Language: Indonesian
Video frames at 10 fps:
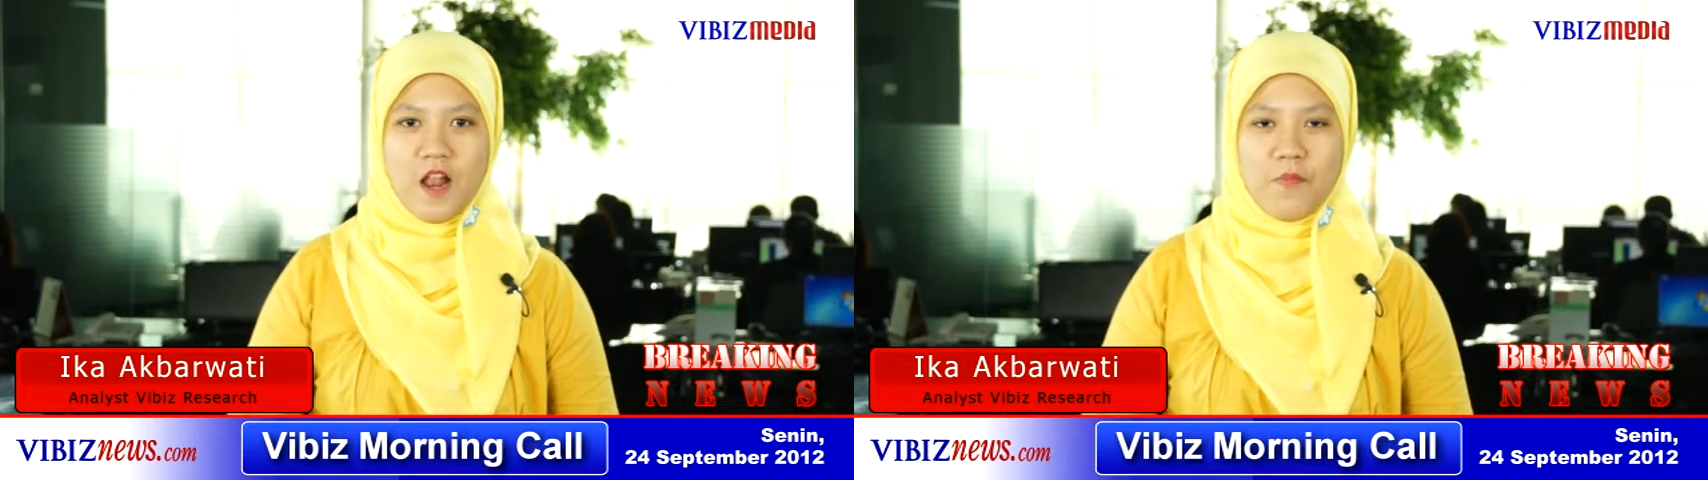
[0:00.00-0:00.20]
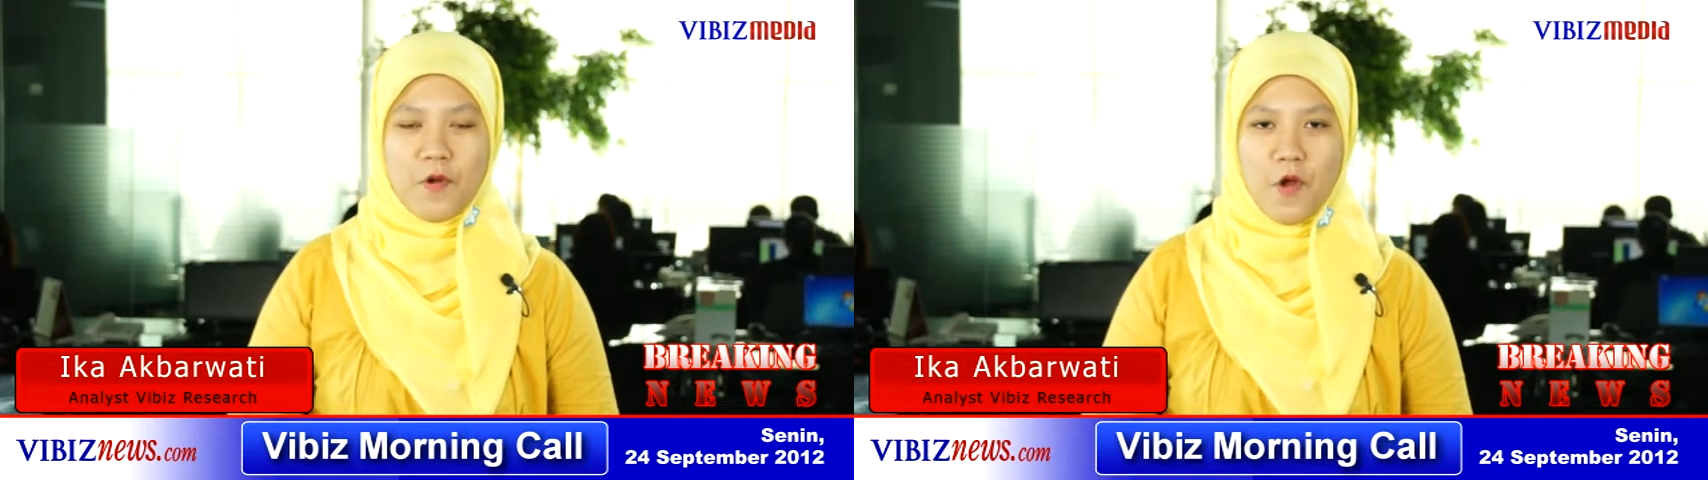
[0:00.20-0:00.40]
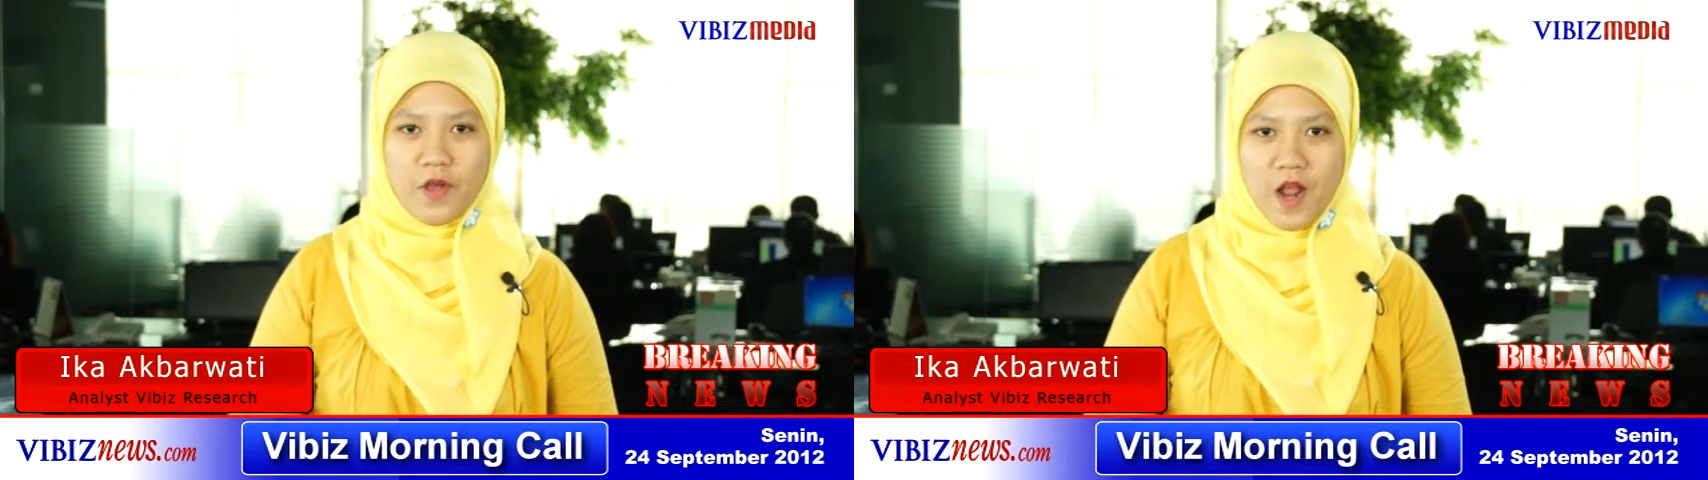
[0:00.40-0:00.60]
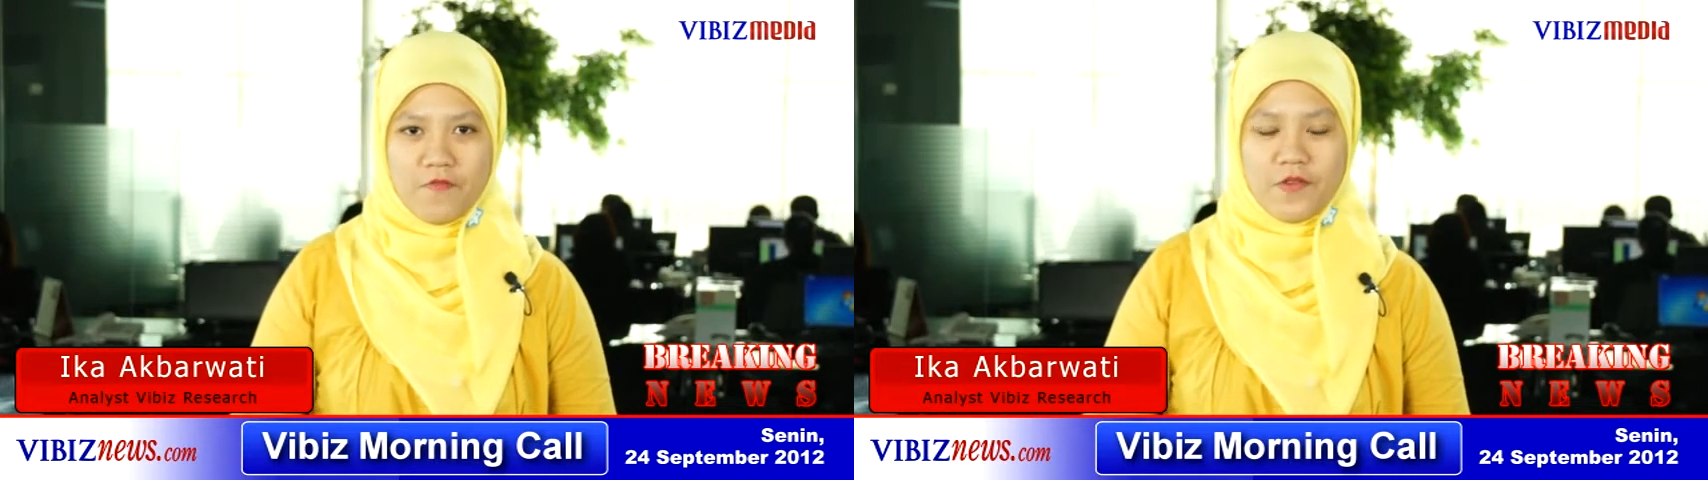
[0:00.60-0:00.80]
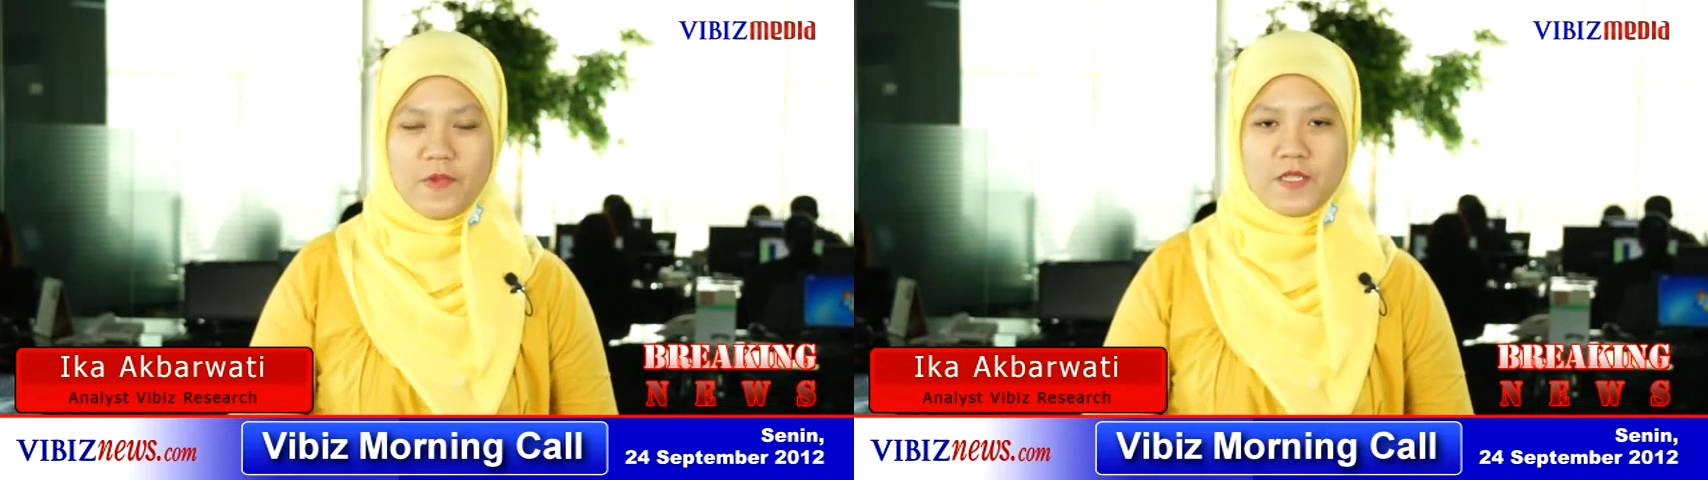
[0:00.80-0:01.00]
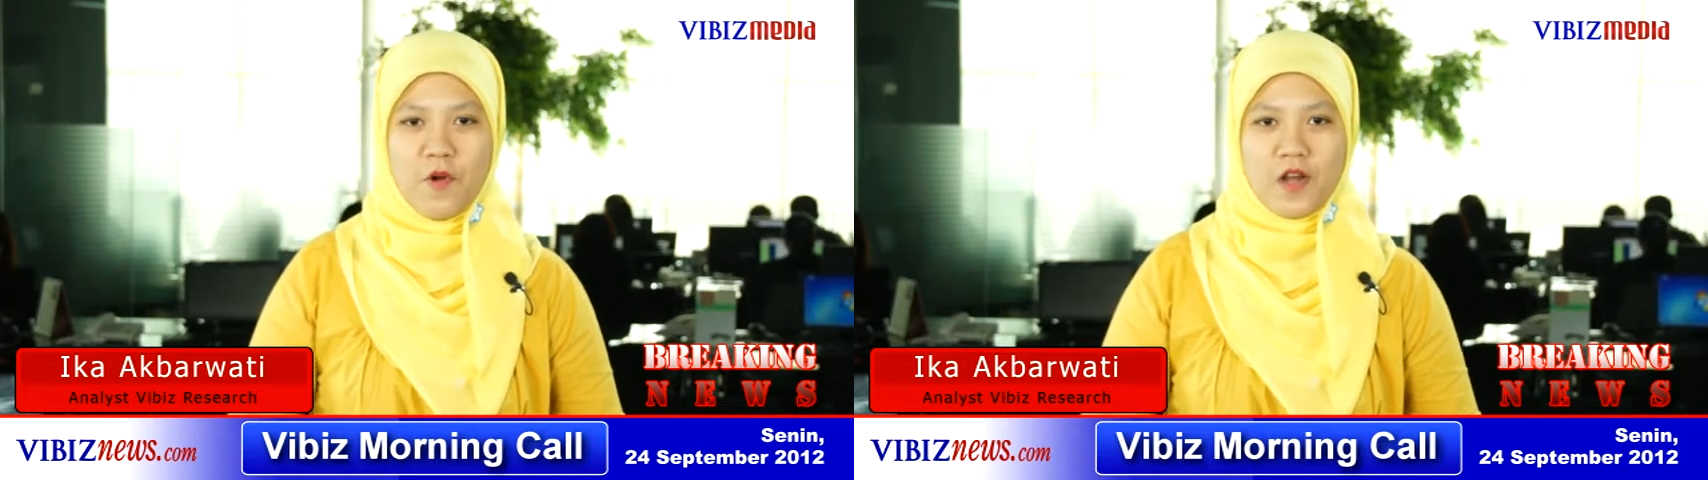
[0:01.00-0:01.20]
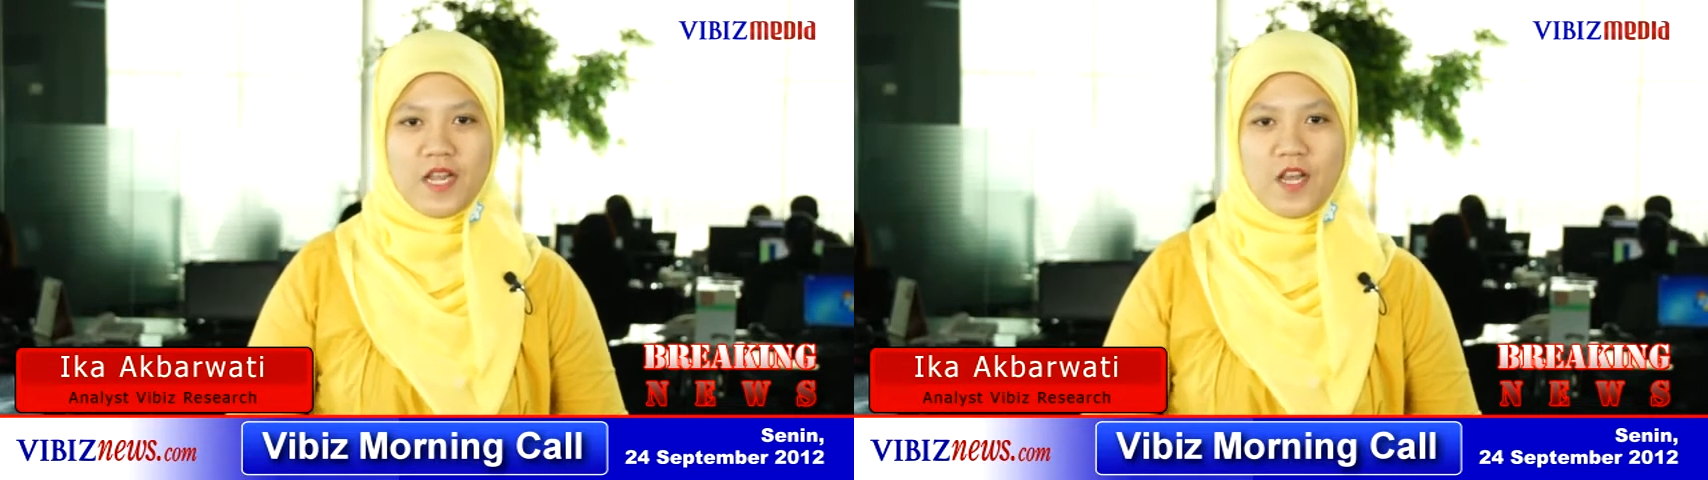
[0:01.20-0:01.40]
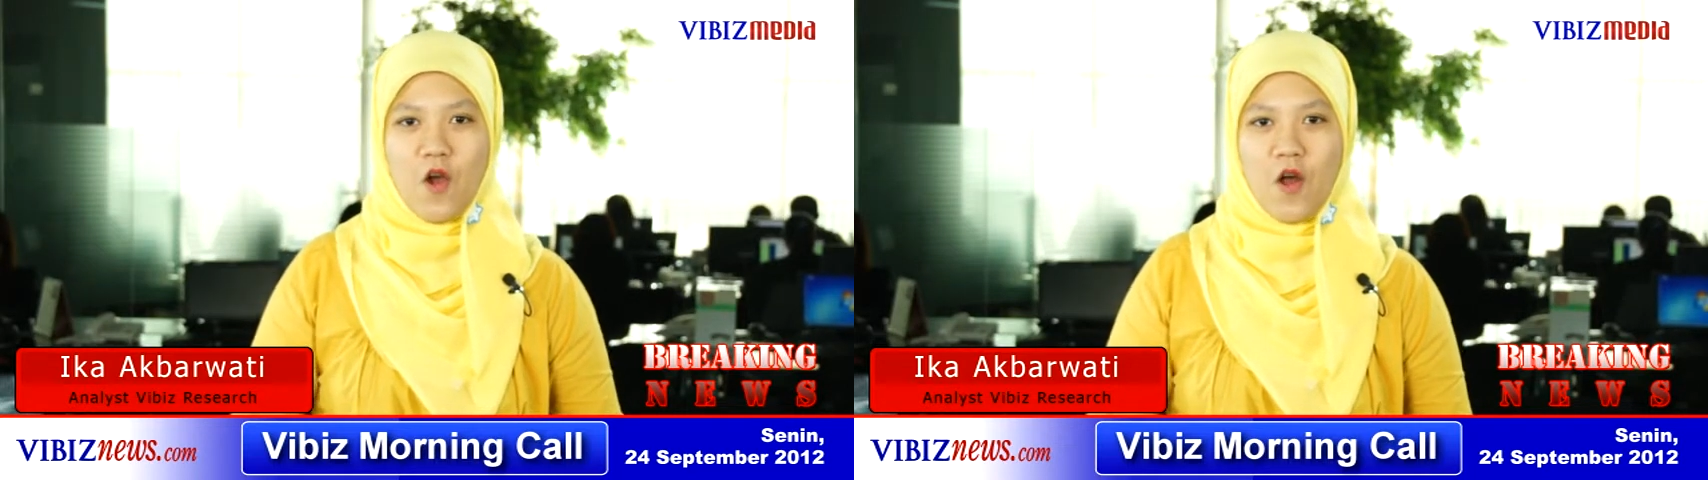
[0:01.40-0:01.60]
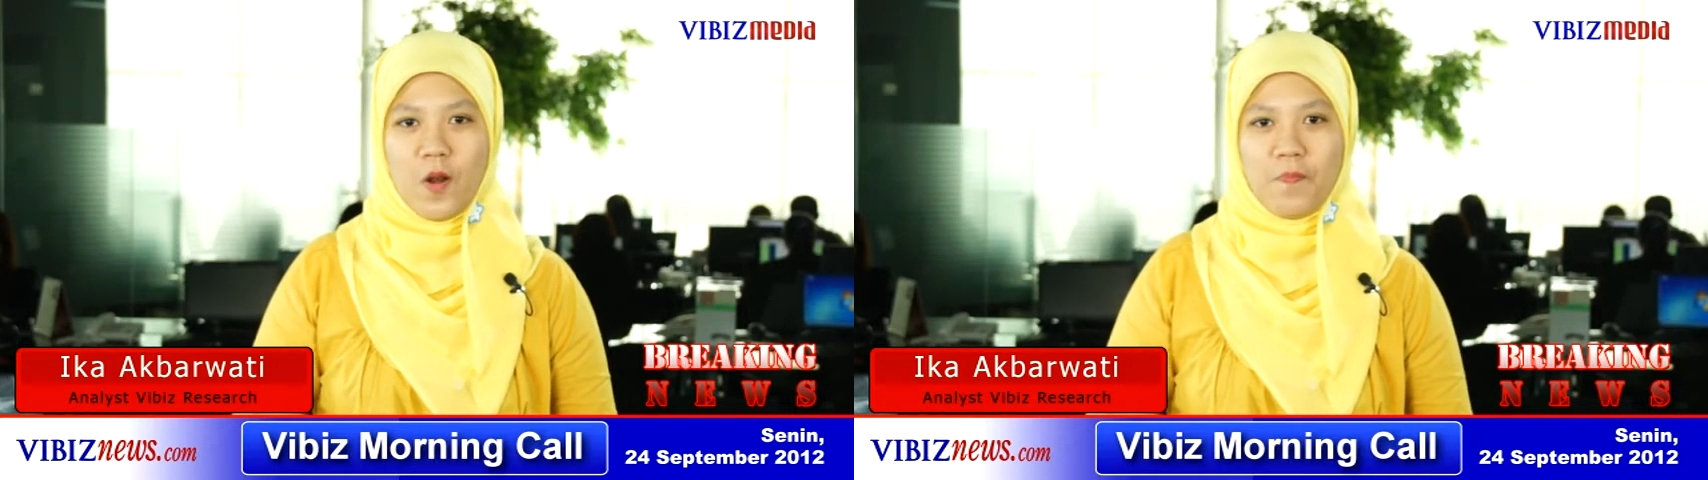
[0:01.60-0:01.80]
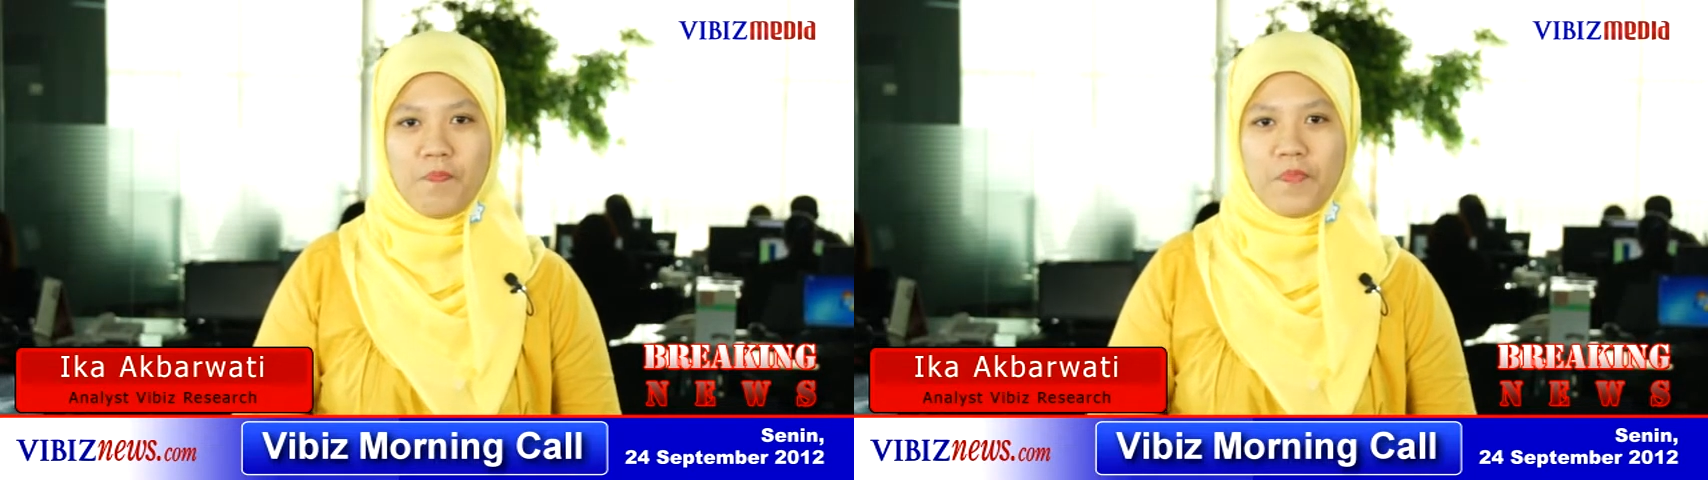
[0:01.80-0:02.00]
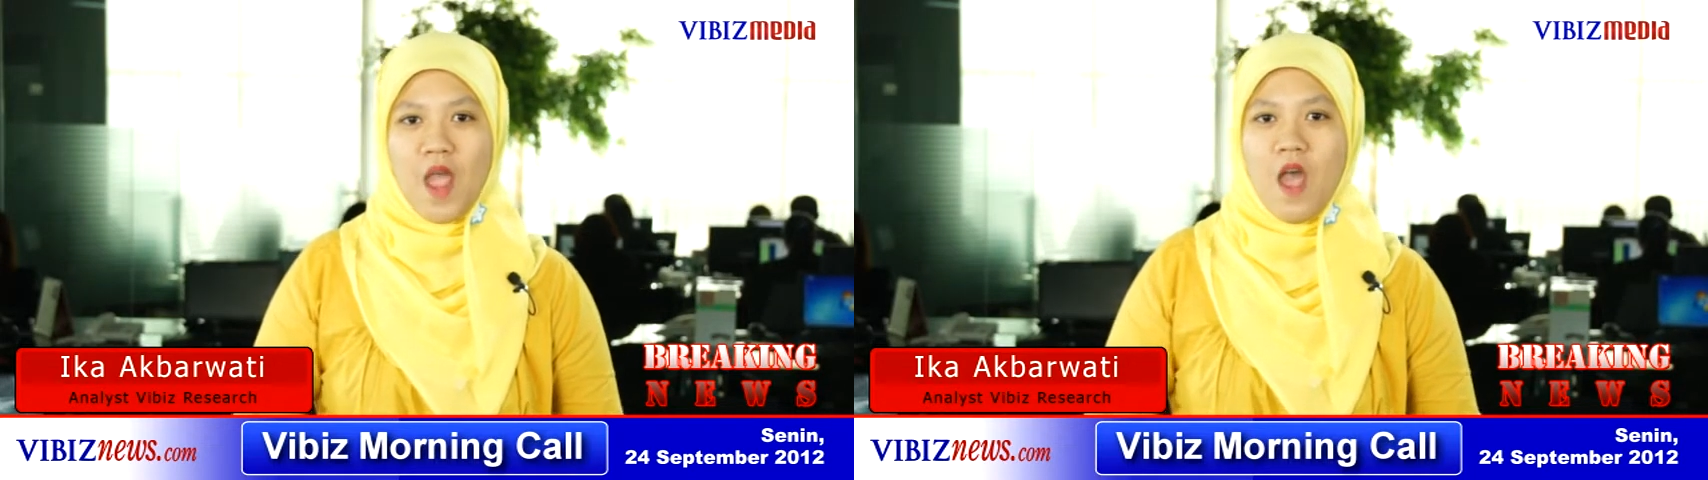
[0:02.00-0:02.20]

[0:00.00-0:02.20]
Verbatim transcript: dalam program Vibis Morning Call.